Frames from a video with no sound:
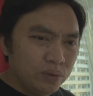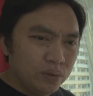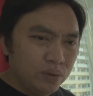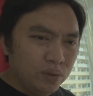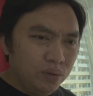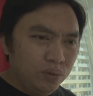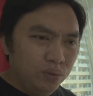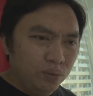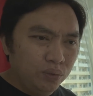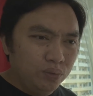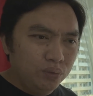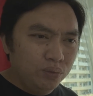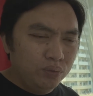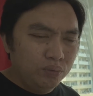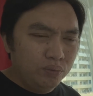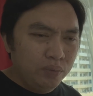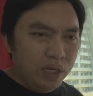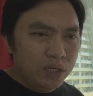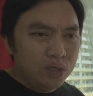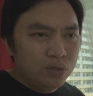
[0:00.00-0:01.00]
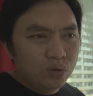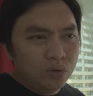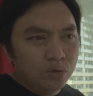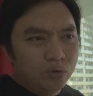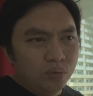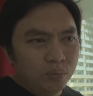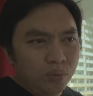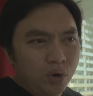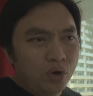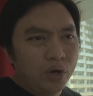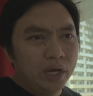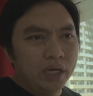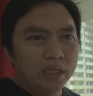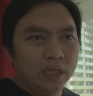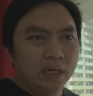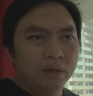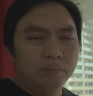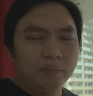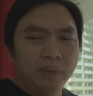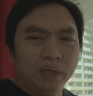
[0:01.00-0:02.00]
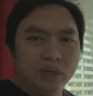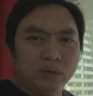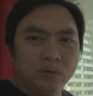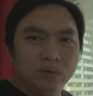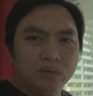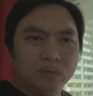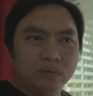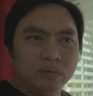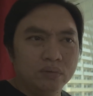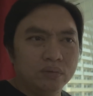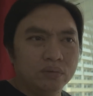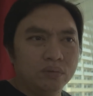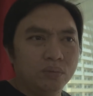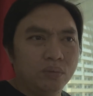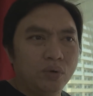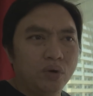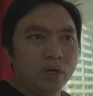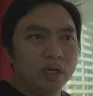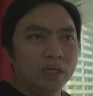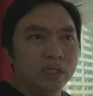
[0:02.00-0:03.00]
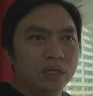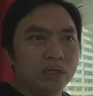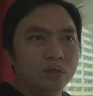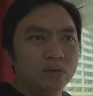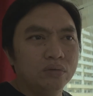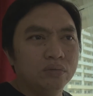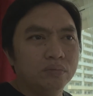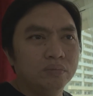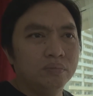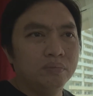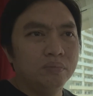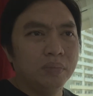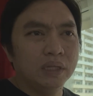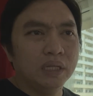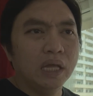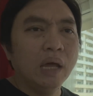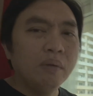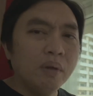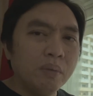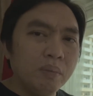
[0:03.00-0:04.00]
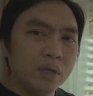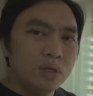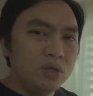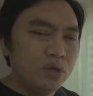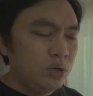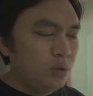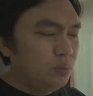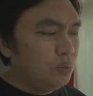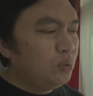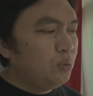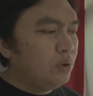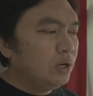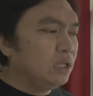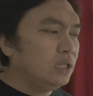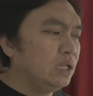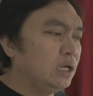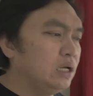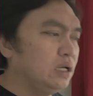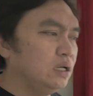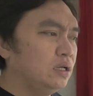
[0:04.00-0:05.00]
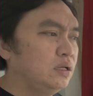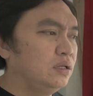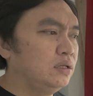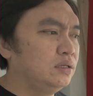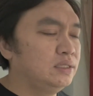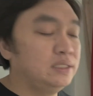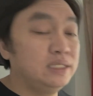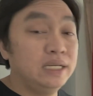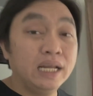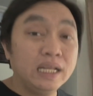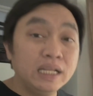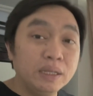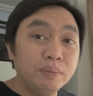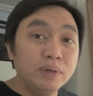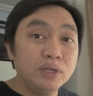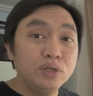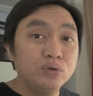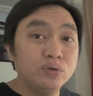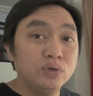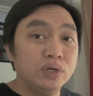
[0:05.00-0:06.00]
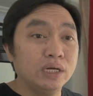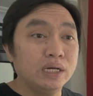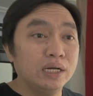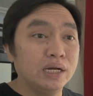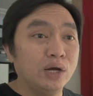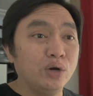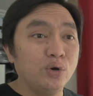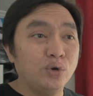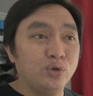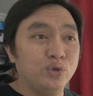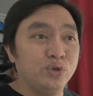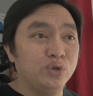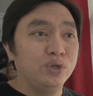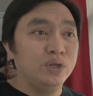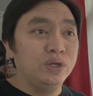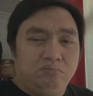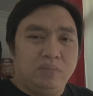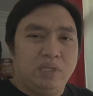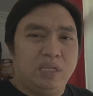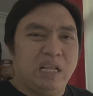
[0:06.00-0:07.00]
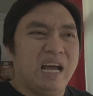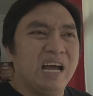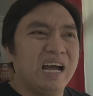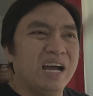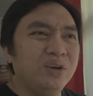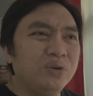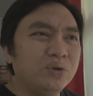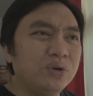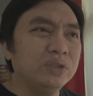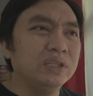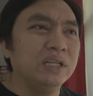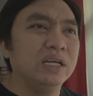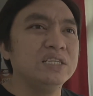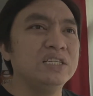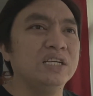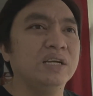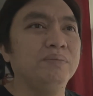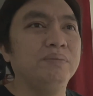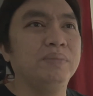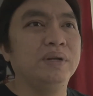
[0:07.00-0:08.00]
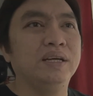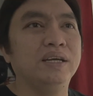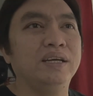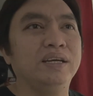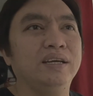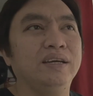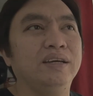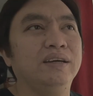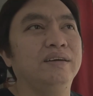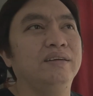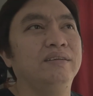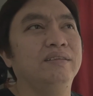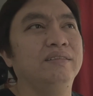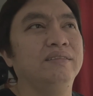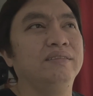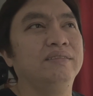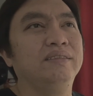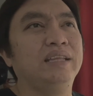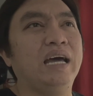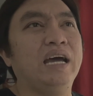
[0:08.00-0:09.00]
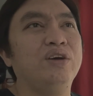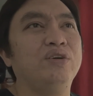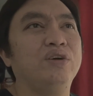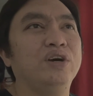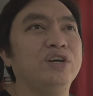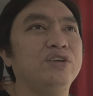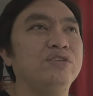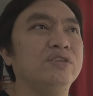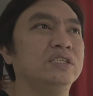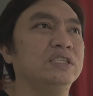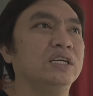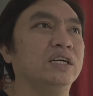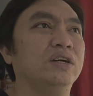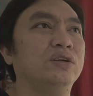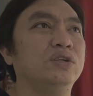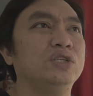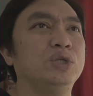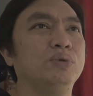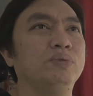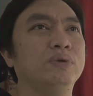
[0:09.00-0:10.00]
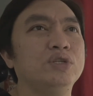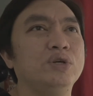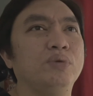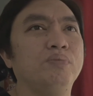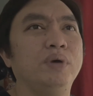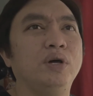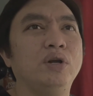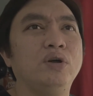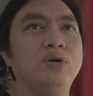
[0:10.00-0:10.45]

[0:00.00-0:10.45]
nung medyo umokay na panahon, umokay na yung pandemya, medyo lumuwag na, sila naman yung nagkaroon. Nakakalungkot lang syempre tayo ngayon sa ganung sitwasyon. Pero